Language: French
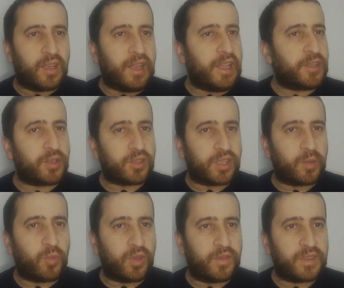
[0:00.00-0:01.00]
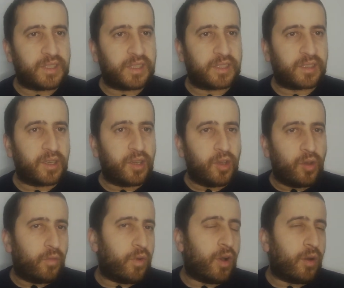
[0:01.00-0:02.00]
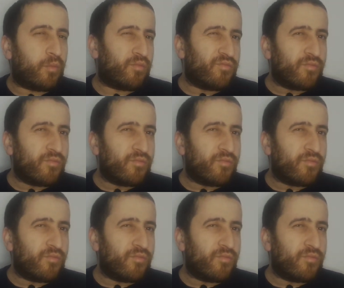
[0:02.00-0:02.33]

Les gens achètent moins de physique. Enfin,